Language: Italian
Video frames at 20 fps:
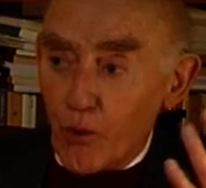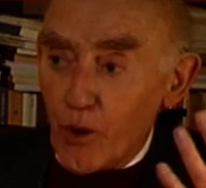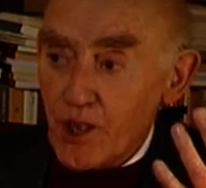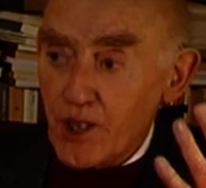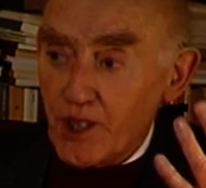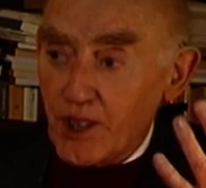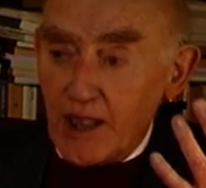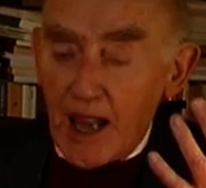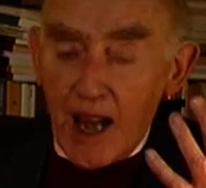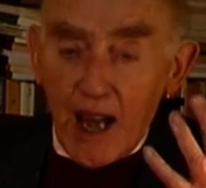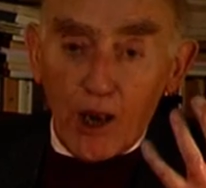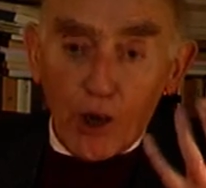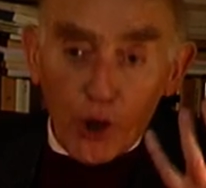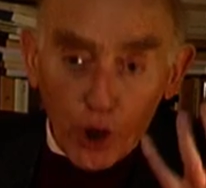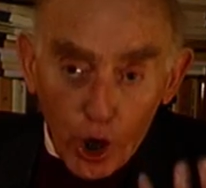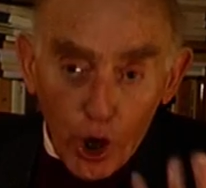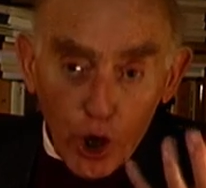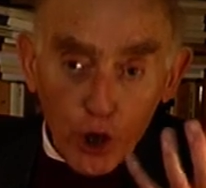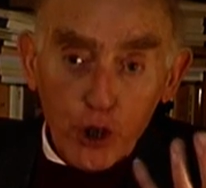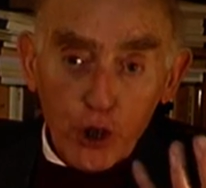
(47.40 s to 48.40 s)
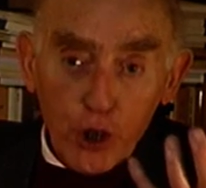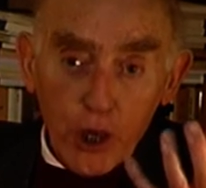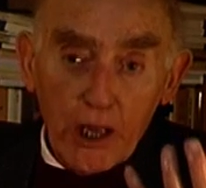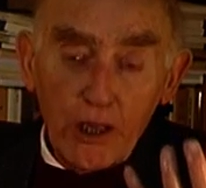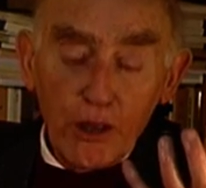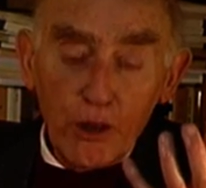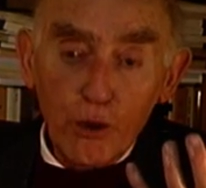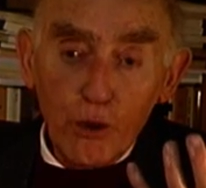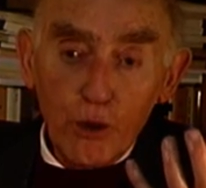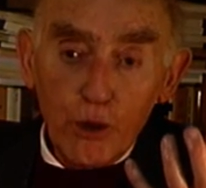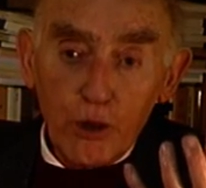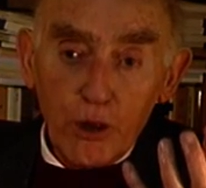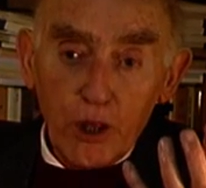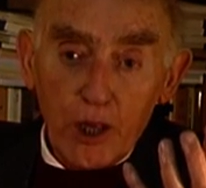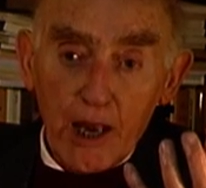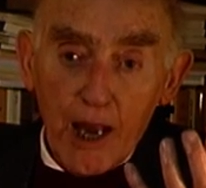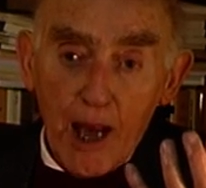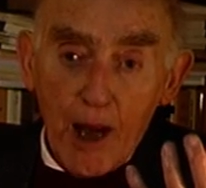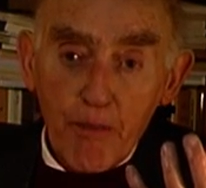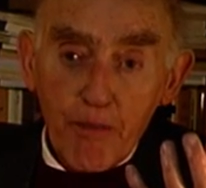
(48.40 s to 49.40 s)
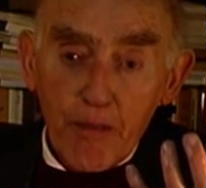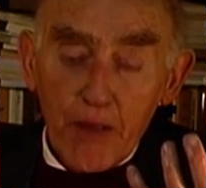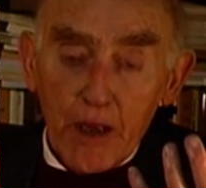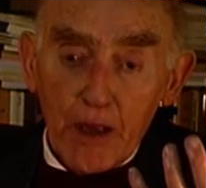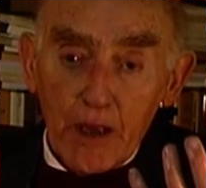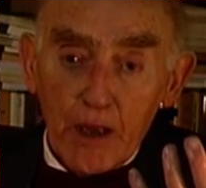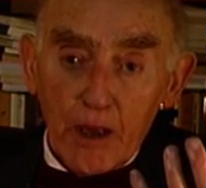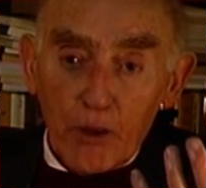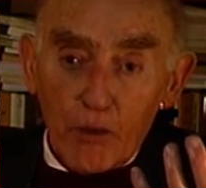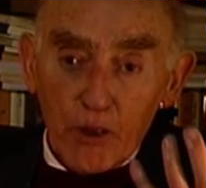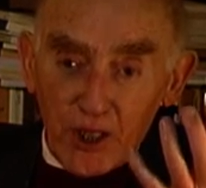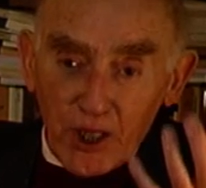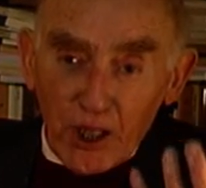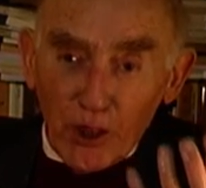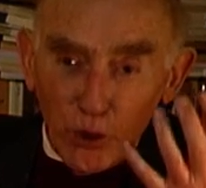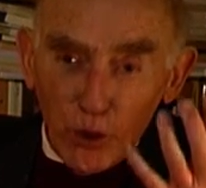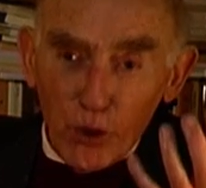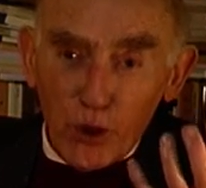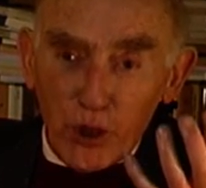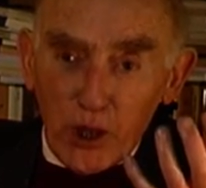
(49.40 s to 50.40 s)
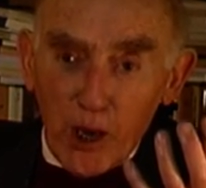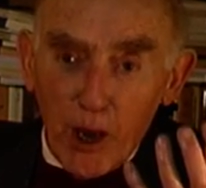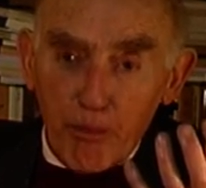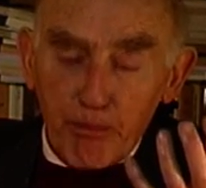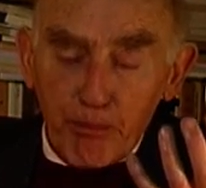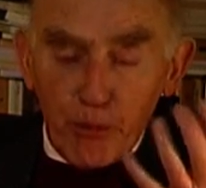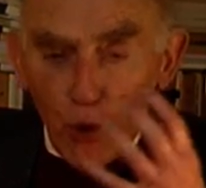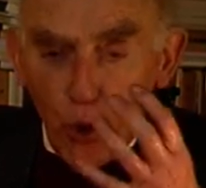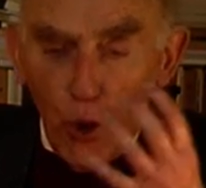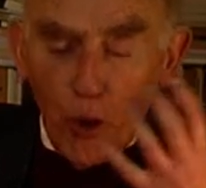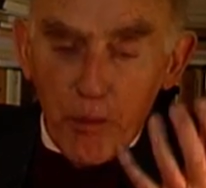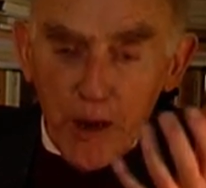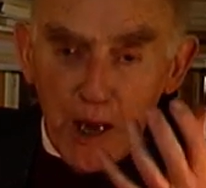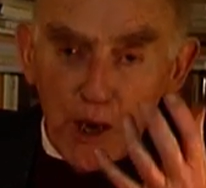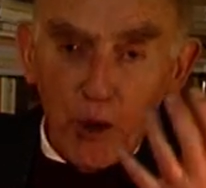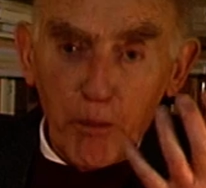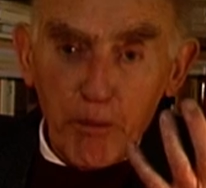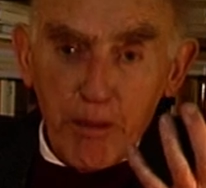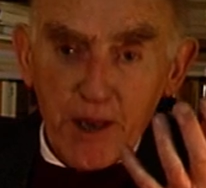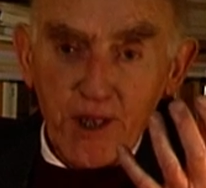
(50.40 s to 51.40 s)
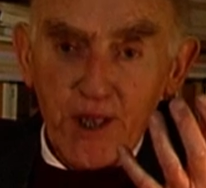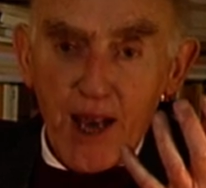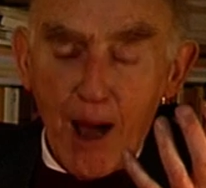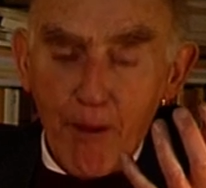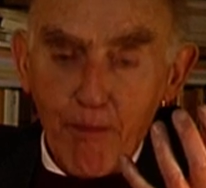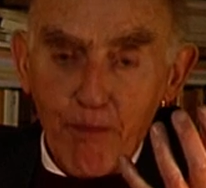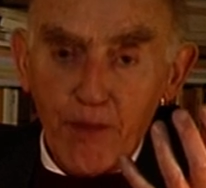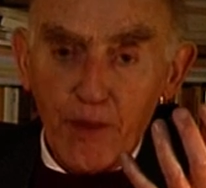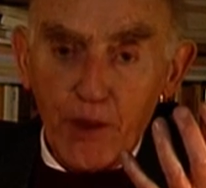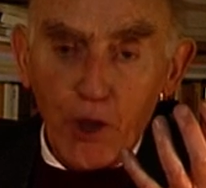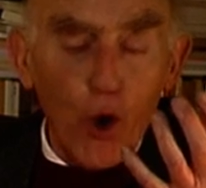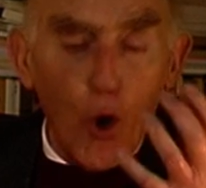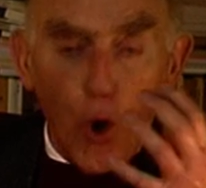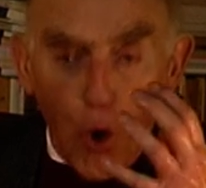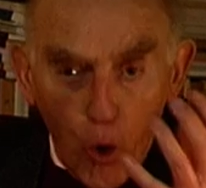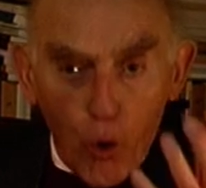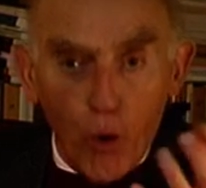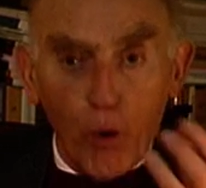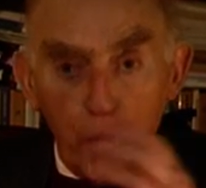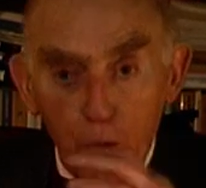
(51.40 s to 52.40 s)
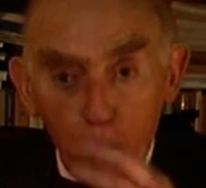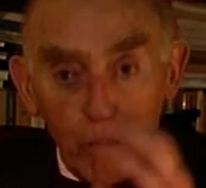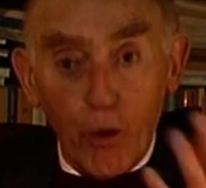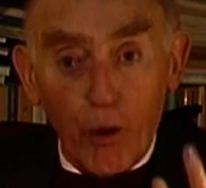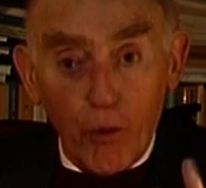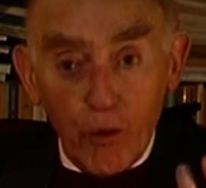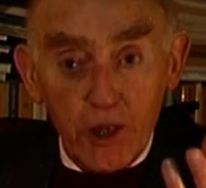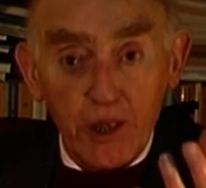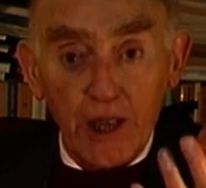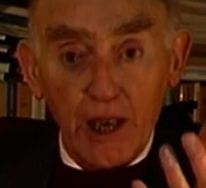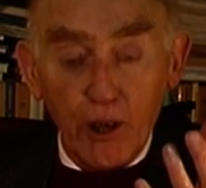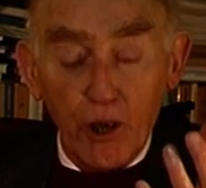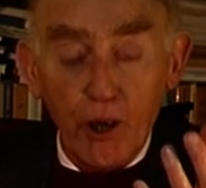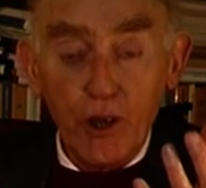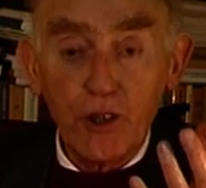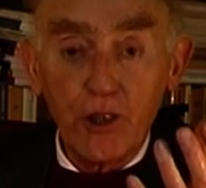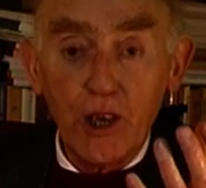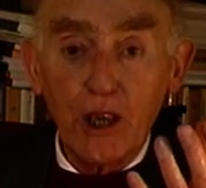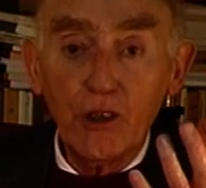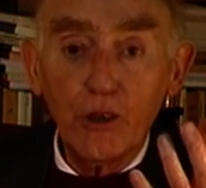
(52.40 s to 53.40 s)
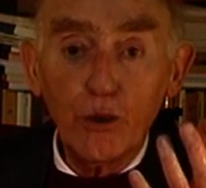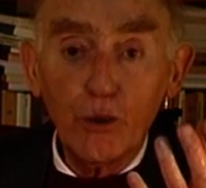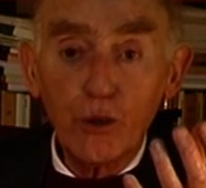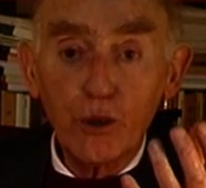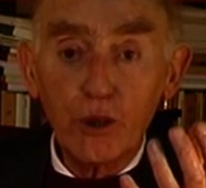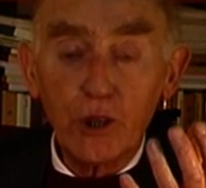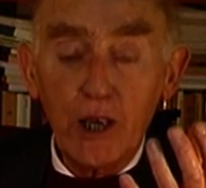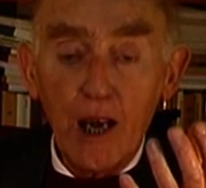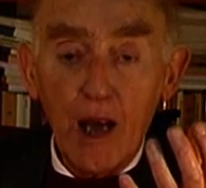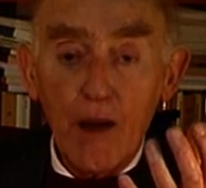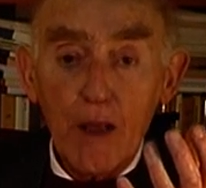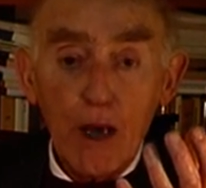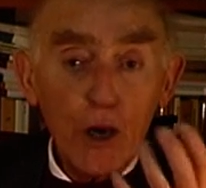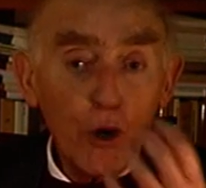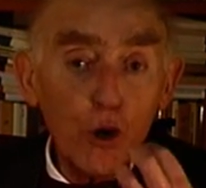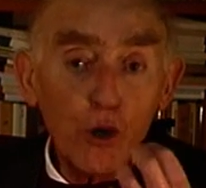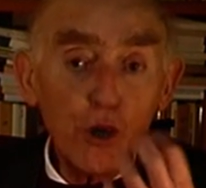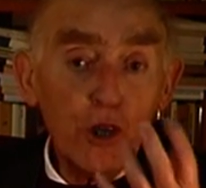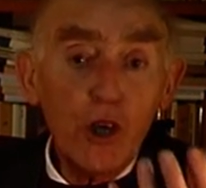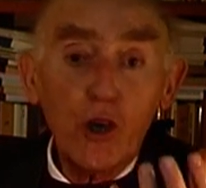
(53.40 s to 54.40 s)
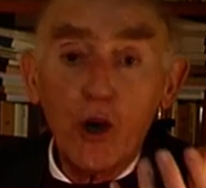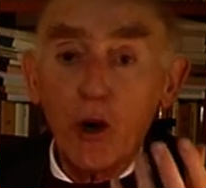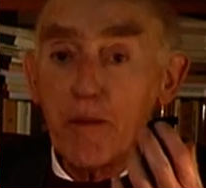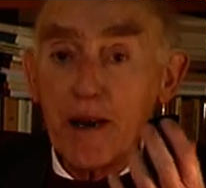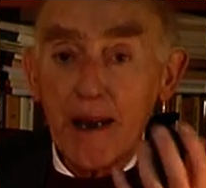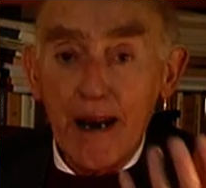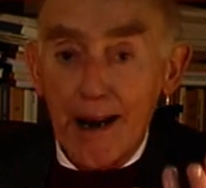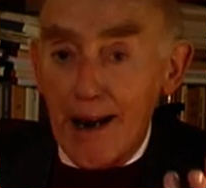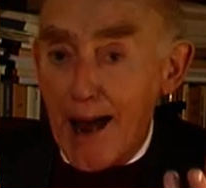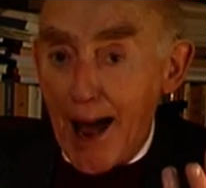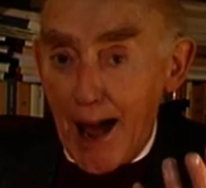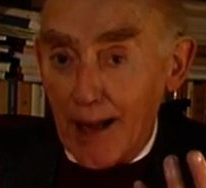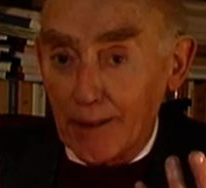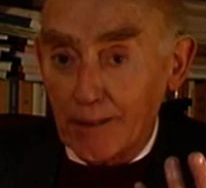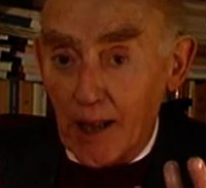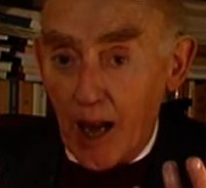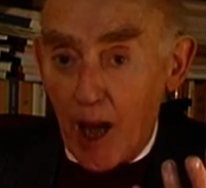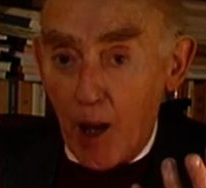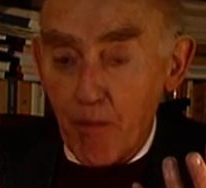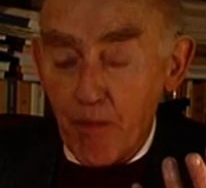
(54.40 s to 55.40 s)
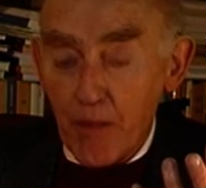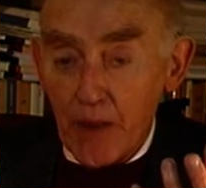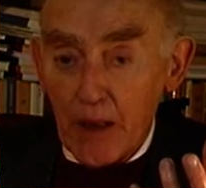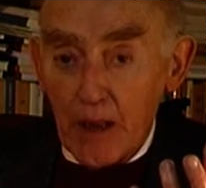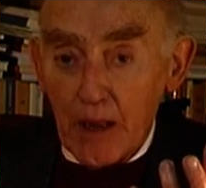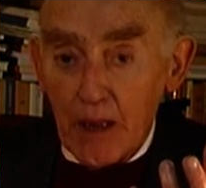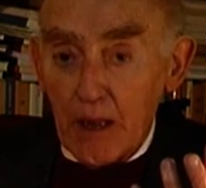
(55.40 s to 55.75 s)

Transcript: Questa grossa industria questa industria più o meno pesante o comunque questa grossa industria, così come era nata